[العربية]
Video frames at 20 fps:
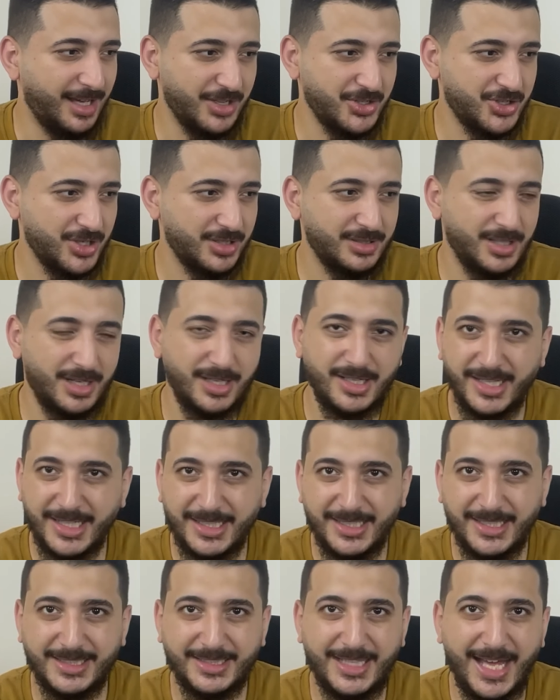جان دارلي
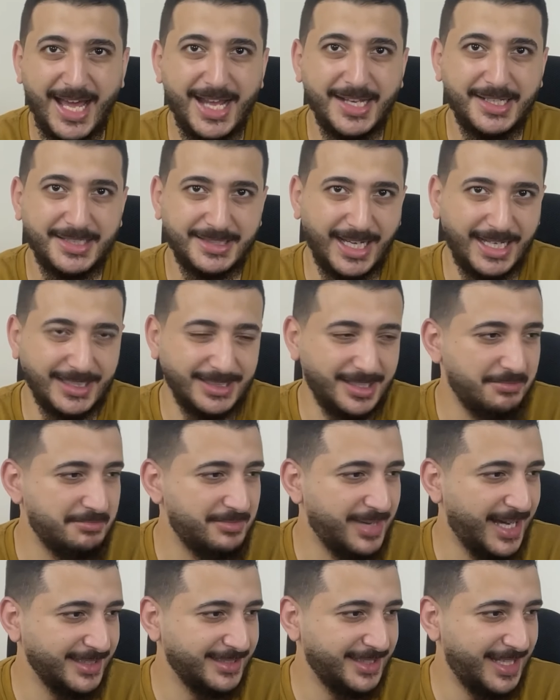كده كده هيتعدم
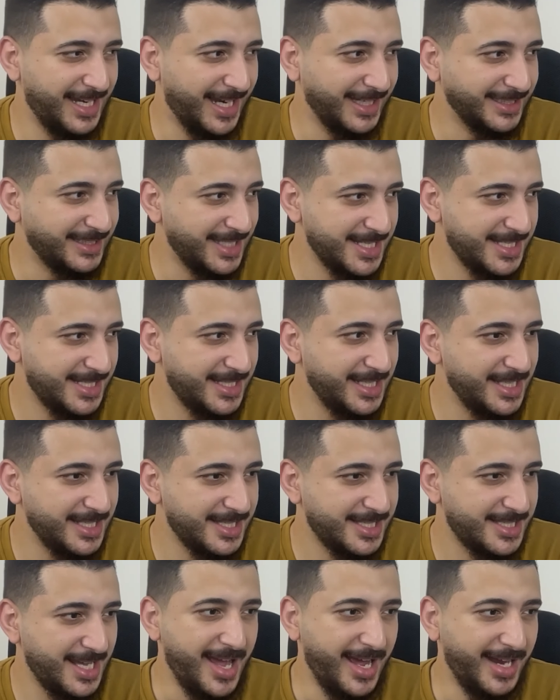بعد الاحداث دي
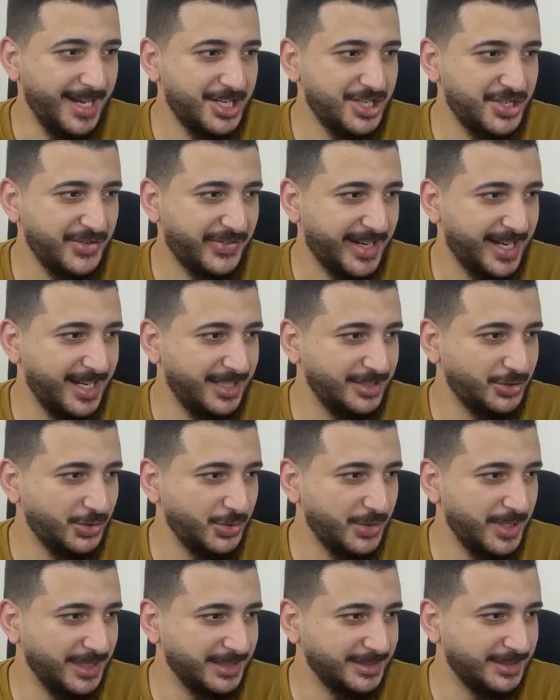لسه هيكشف خيانته
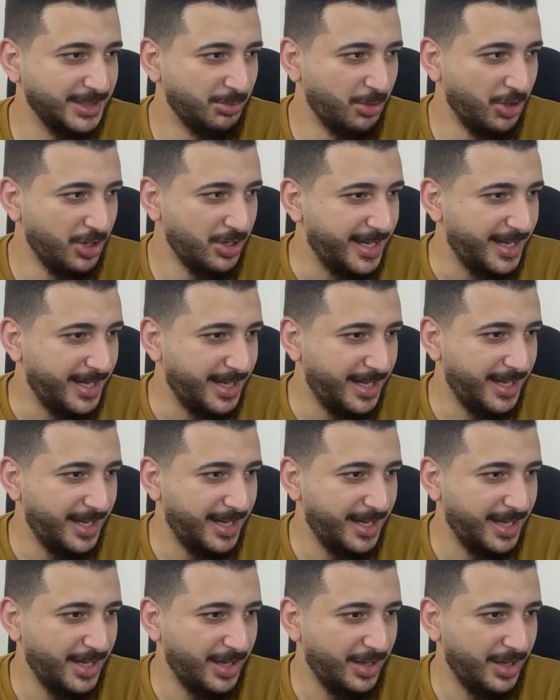ويعدمه
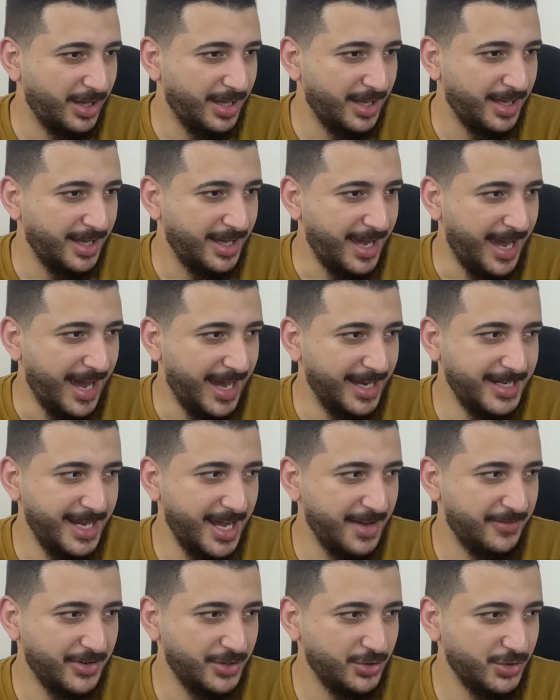آه علي
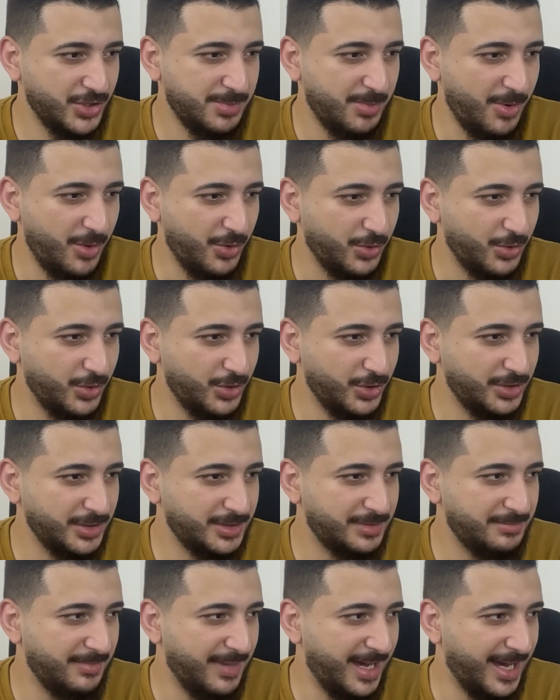افينوس موجود
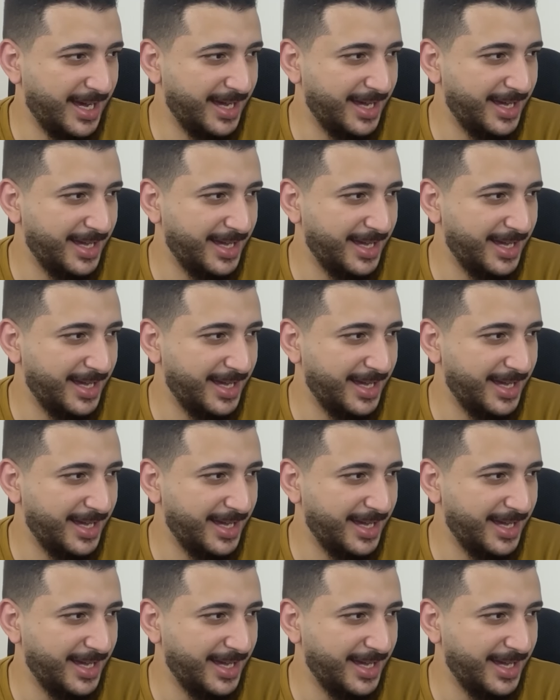مع